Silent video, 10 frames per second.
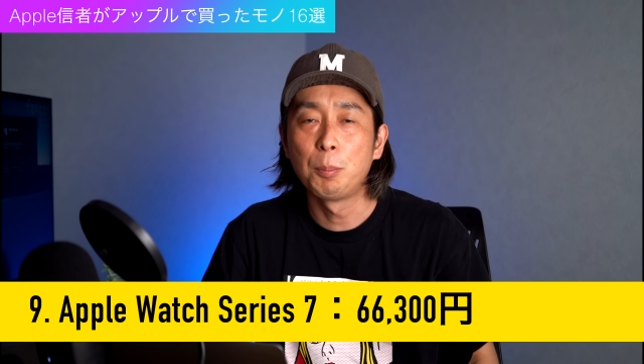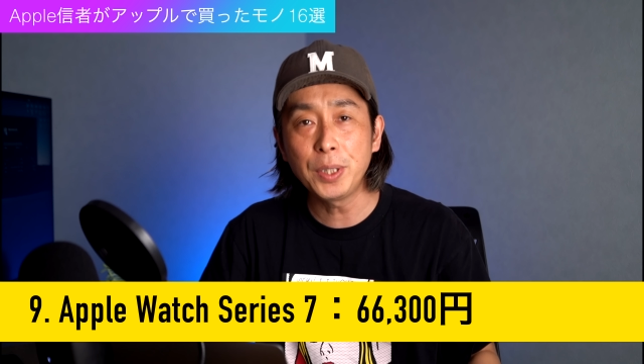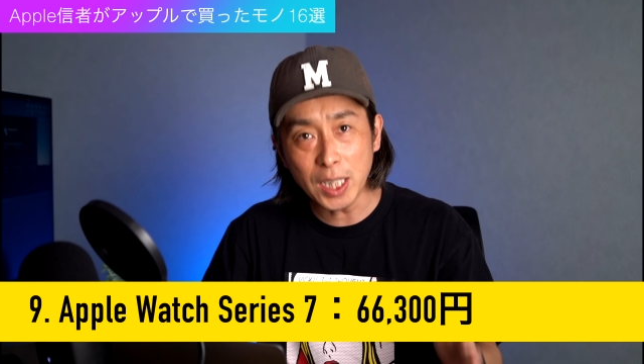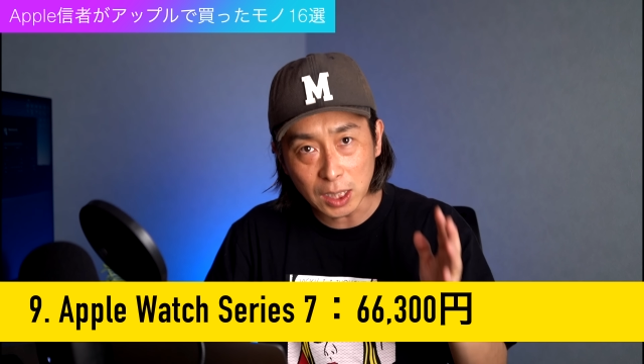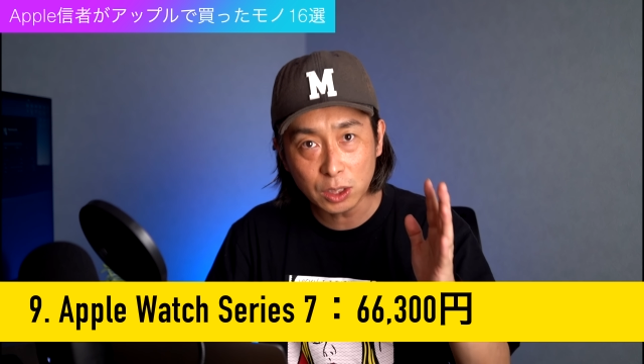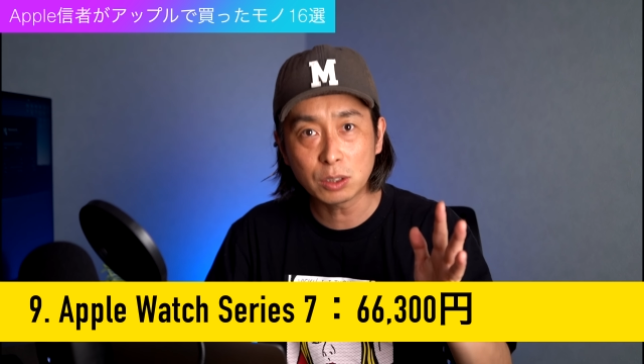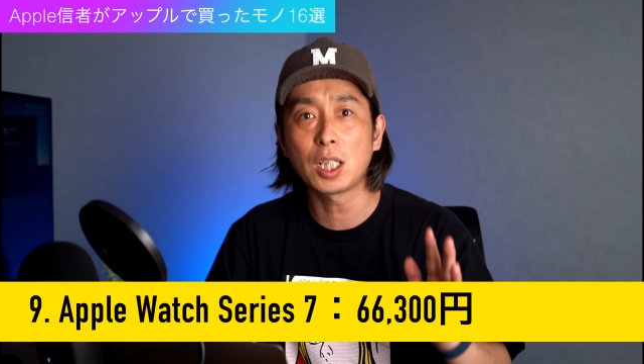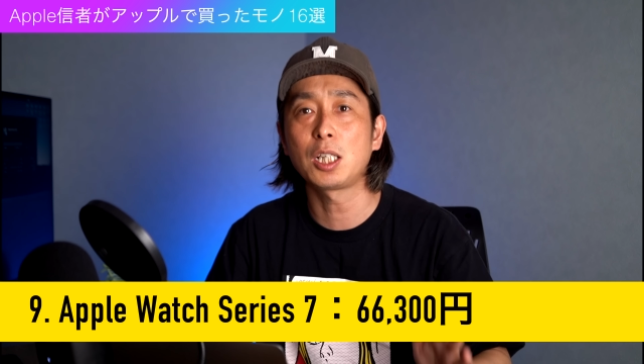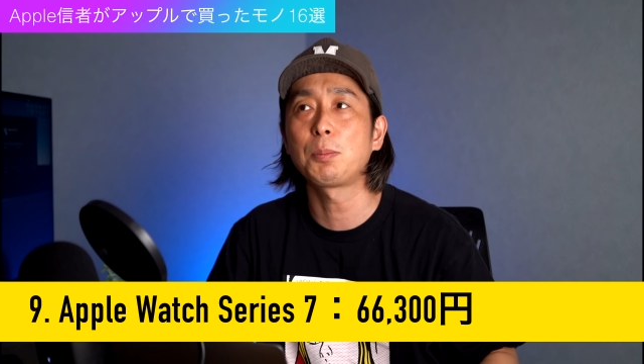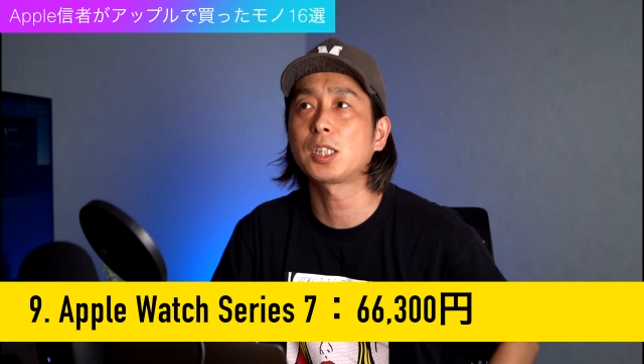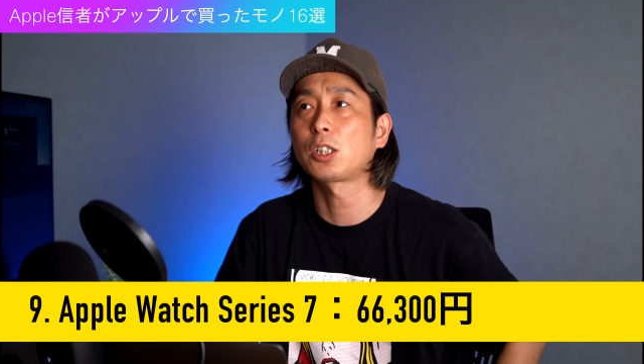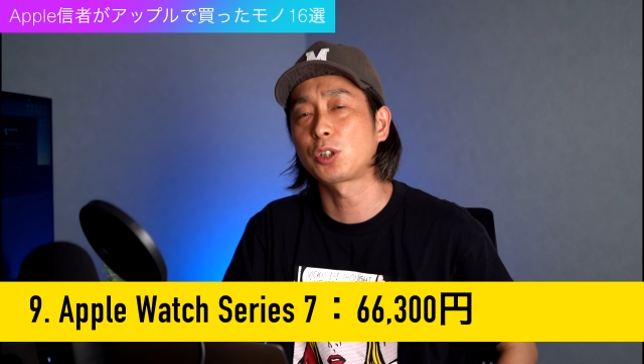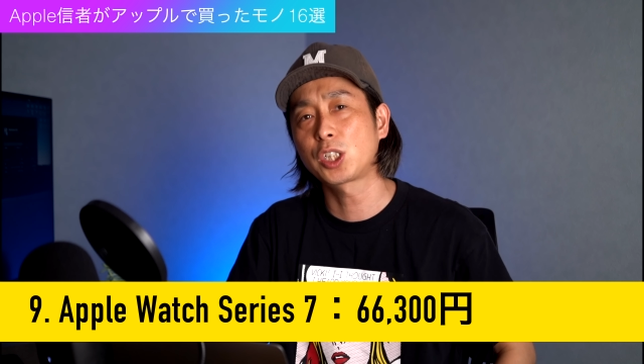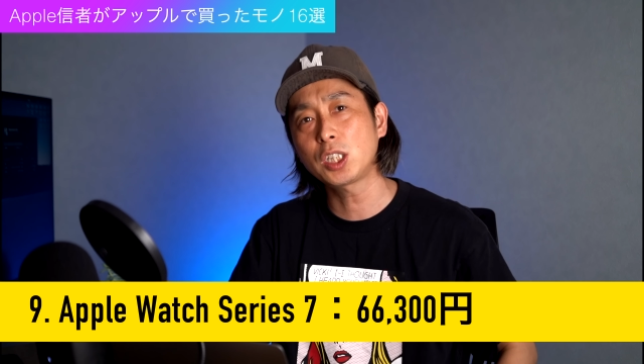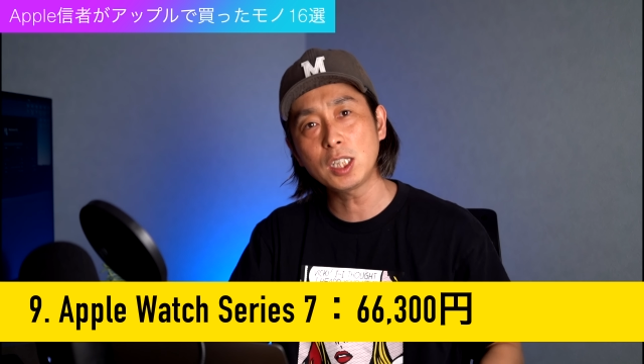見やすくなりましたので、
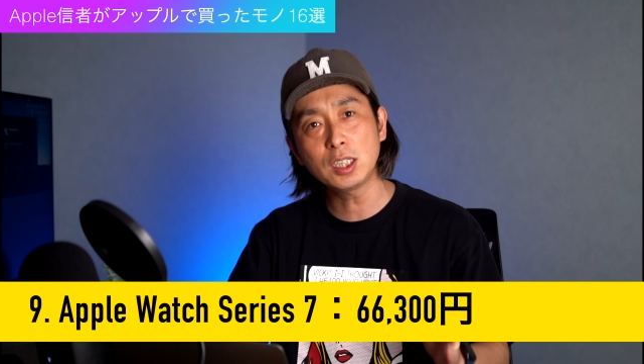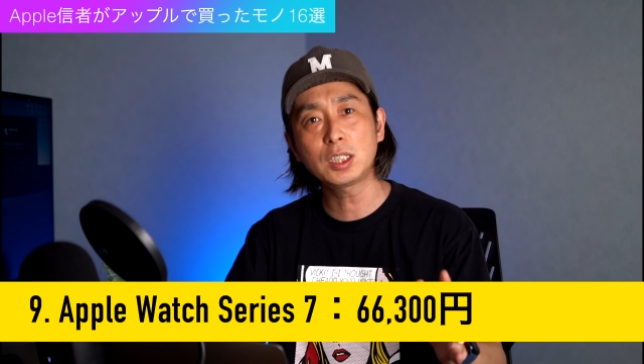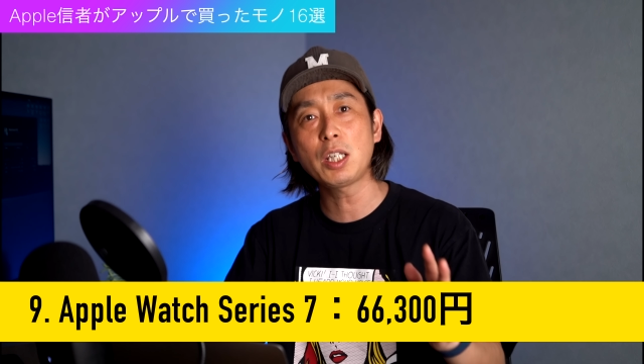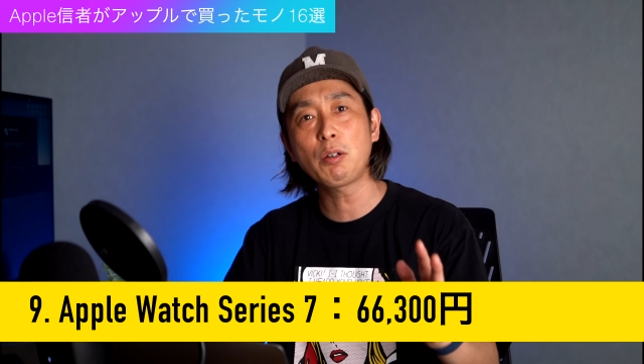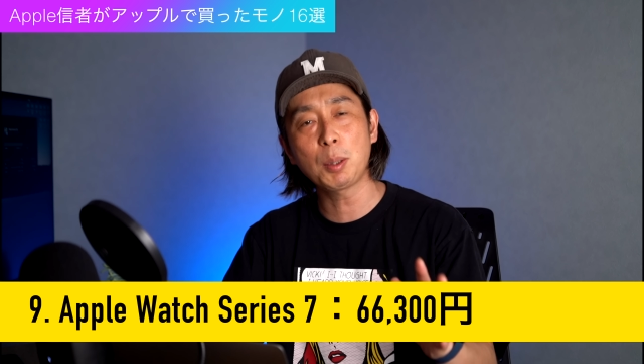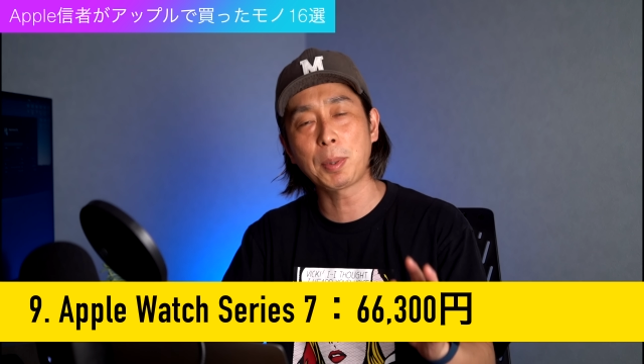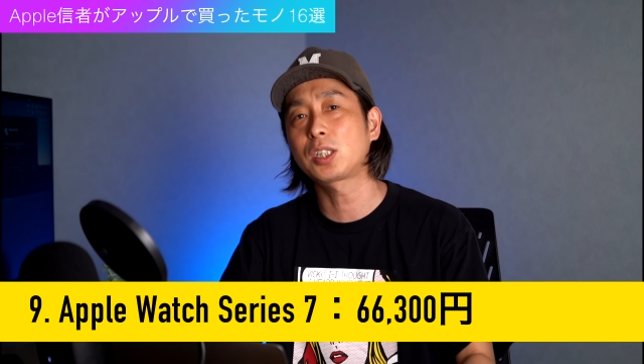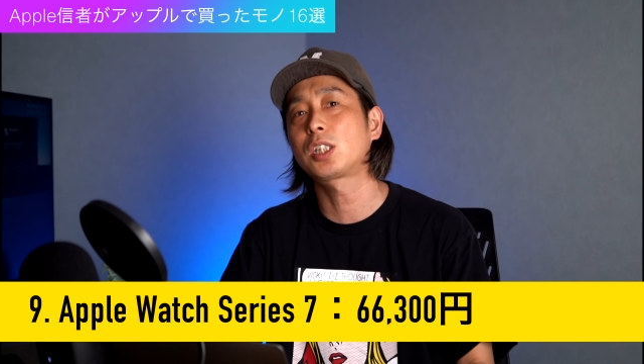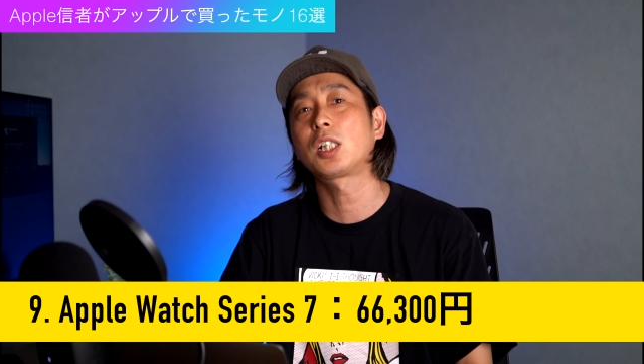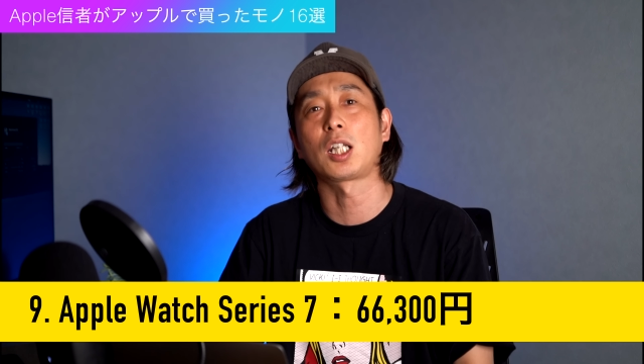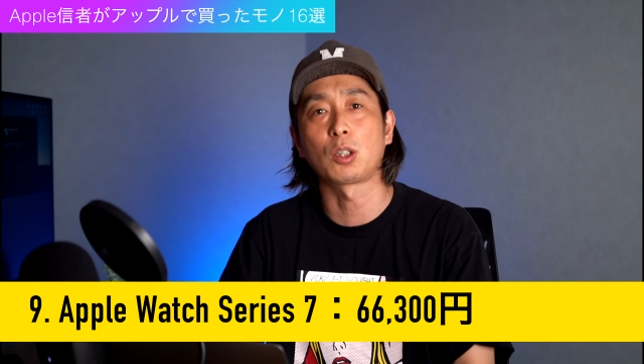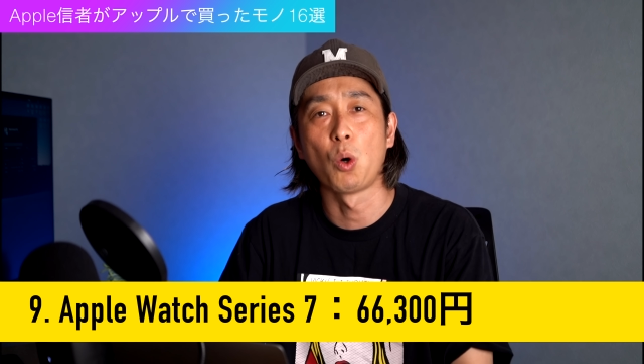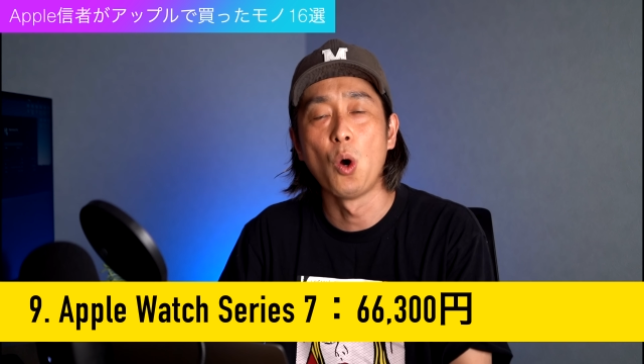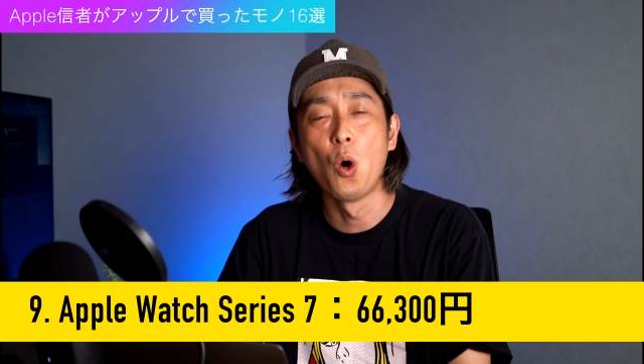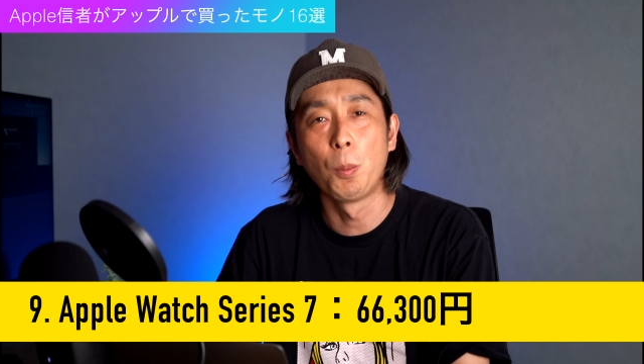視認性はね、バッチリかなと
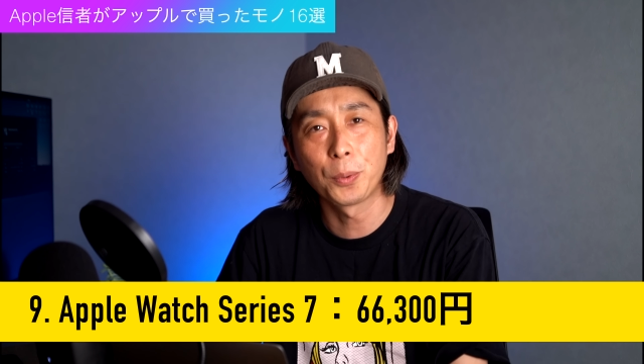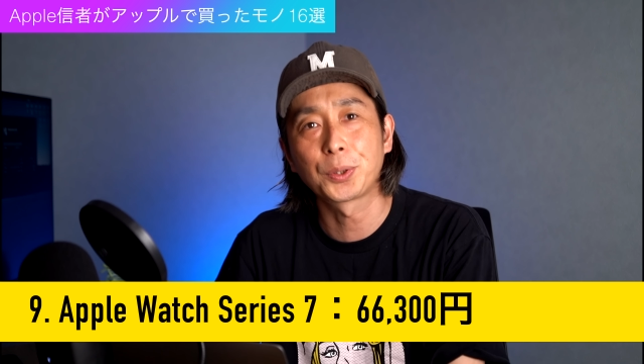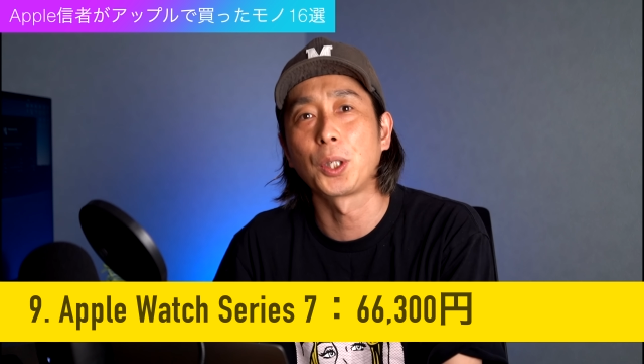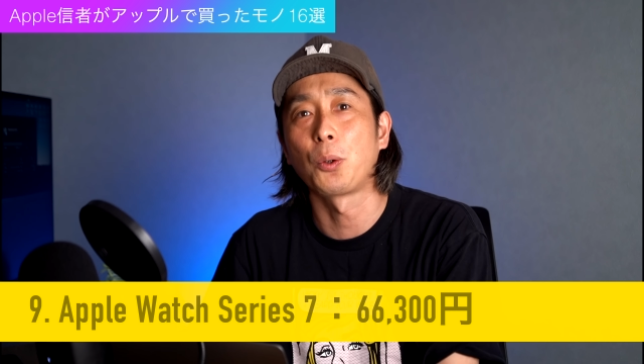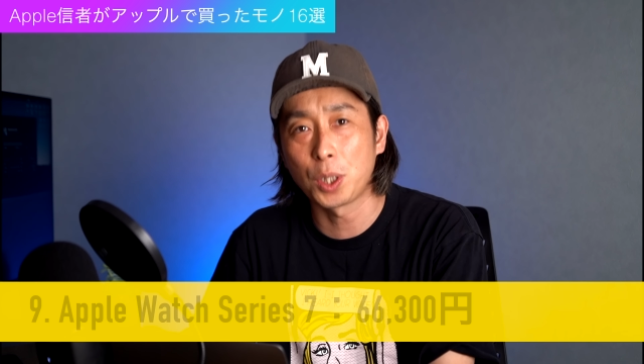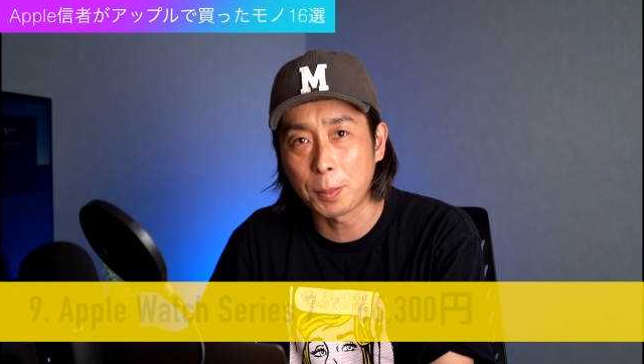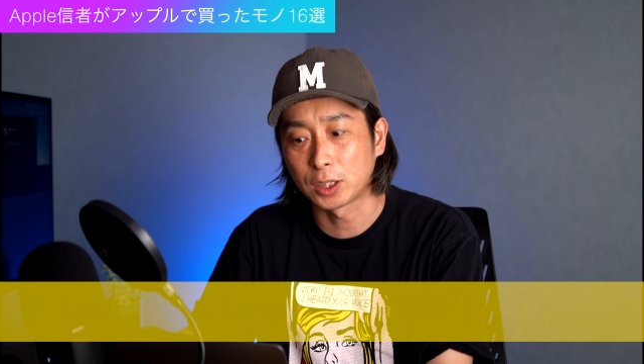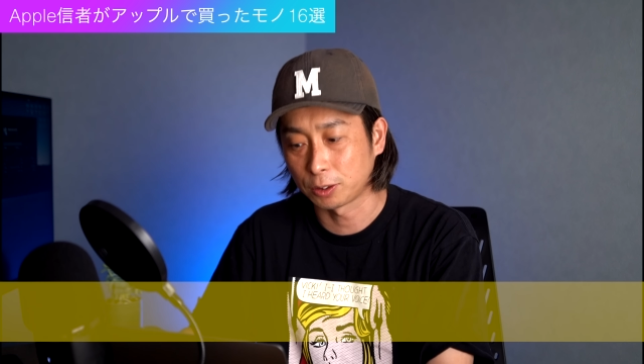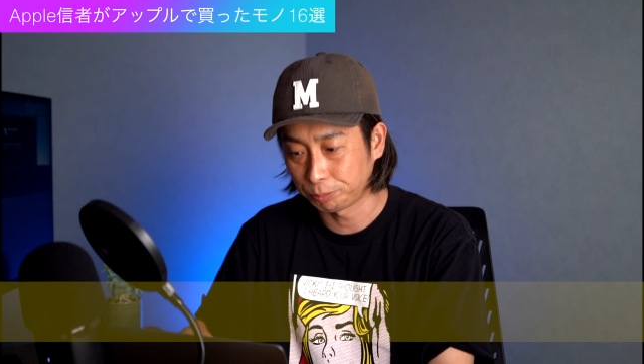思っております。